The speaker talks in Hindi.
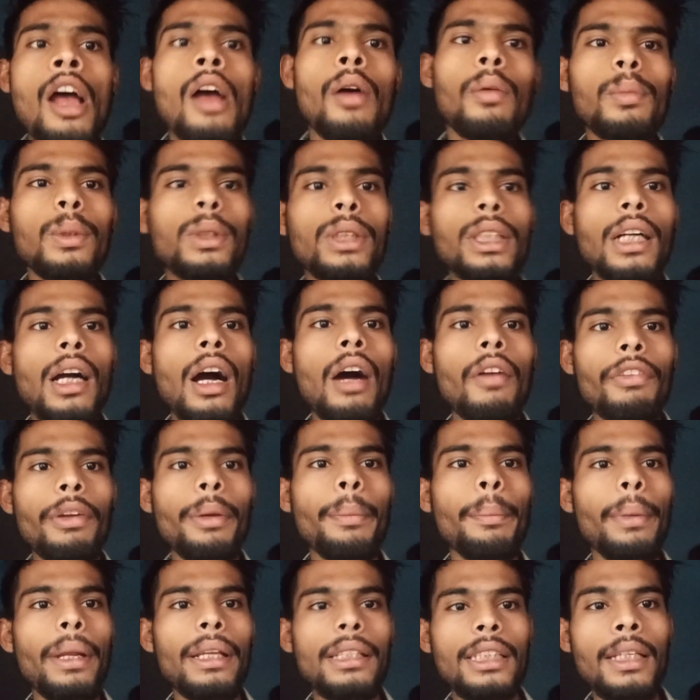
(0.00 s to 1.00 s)
मुझे काफ़ी
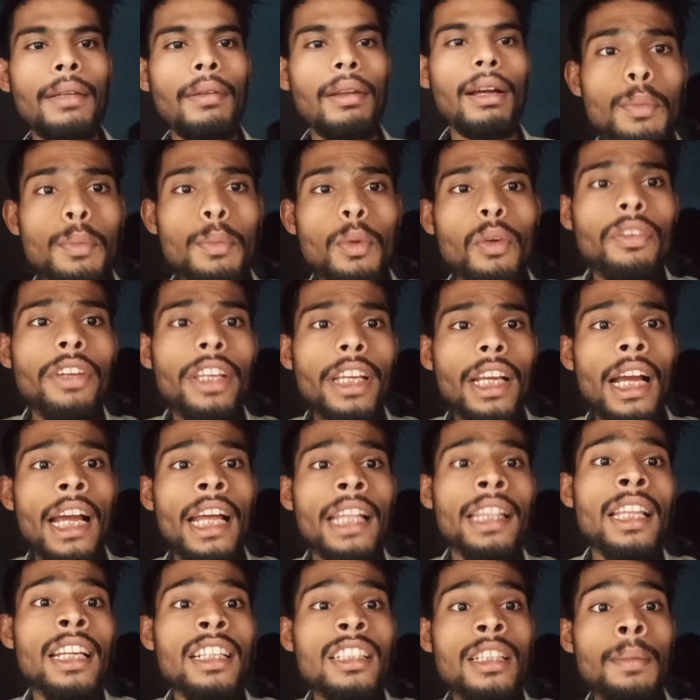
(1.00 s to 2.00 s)
इंप्रेसिव लगा मूवी के
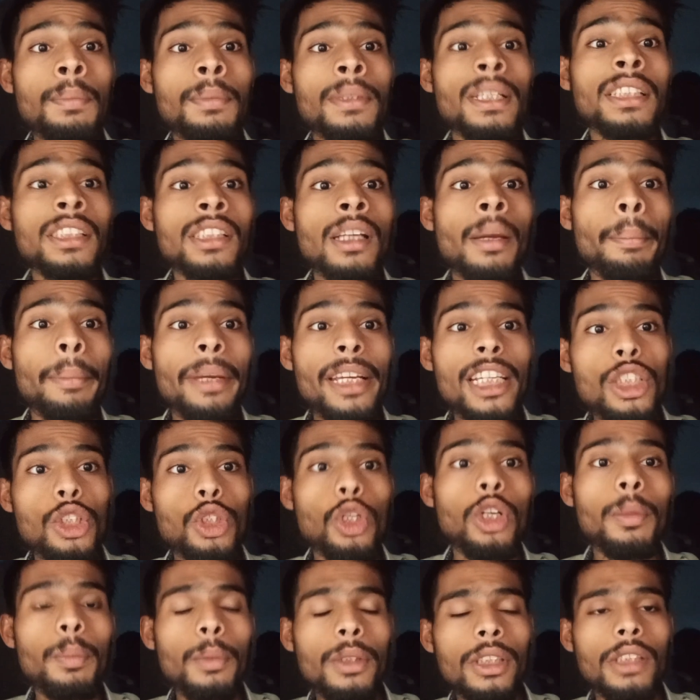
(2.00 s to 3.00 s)
अंदर सबसे अच्छा मेन
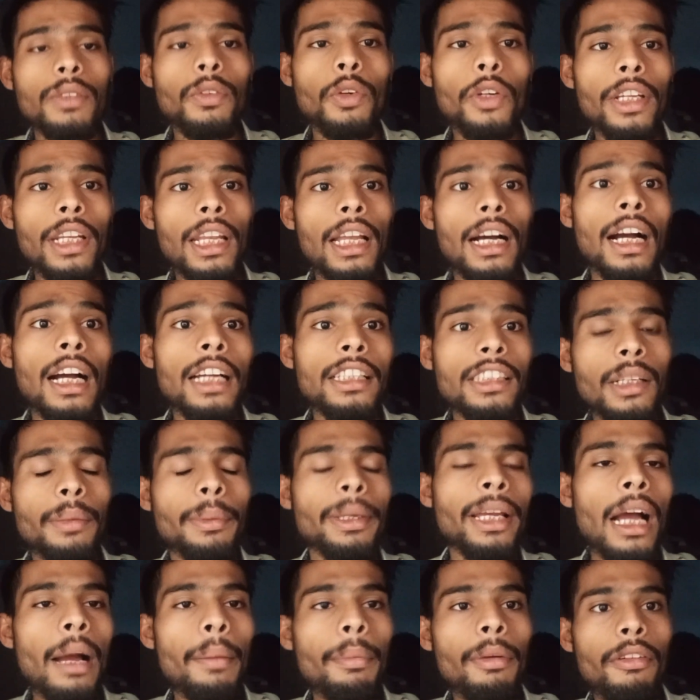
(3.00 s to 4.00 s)
शूट मुझे वही लगा जब
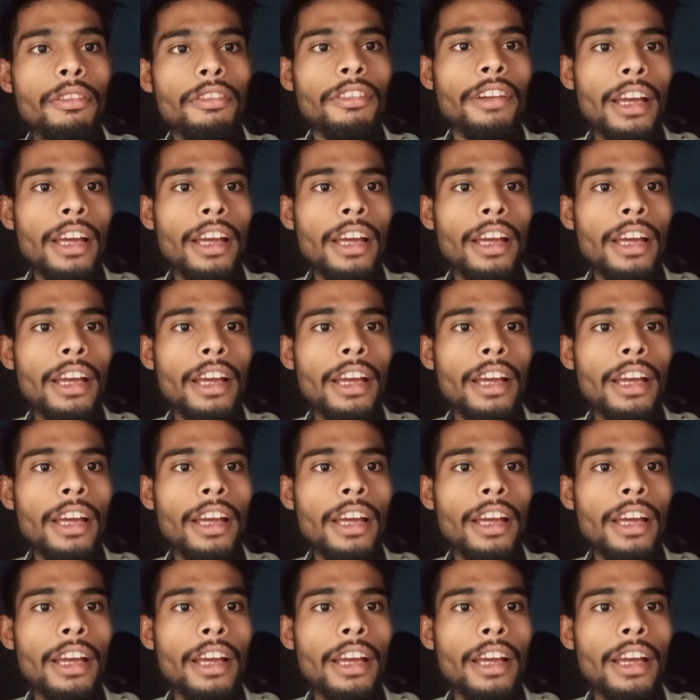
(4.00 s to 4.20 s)
यहाँ पे